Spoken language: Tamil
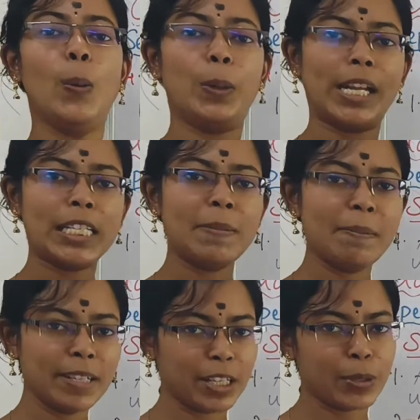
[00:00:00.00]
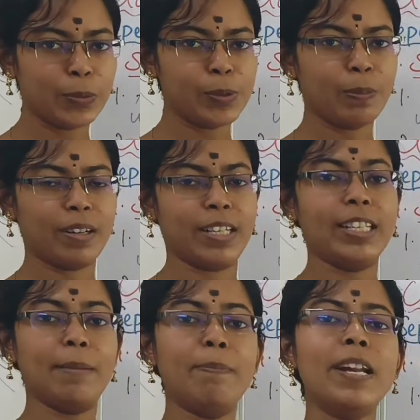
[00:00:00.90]
ஒரு எக்ஸ்பெரிமெண்ட்டை யூஸ் பண்ணி
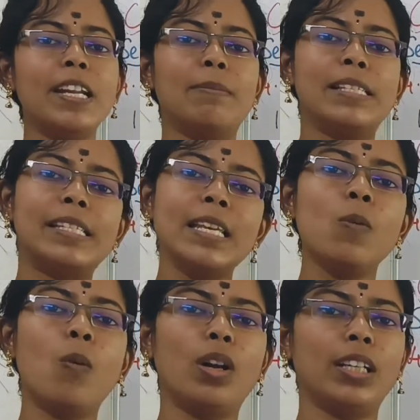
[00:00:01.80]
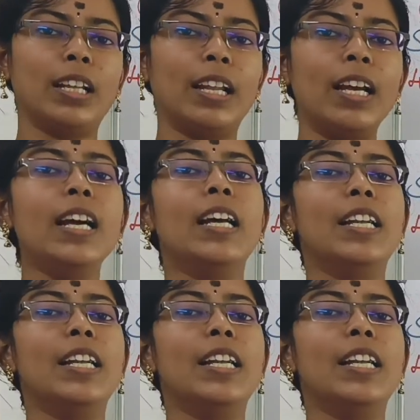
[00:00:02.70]
எப்படி நம்ம சீ வாட்டரை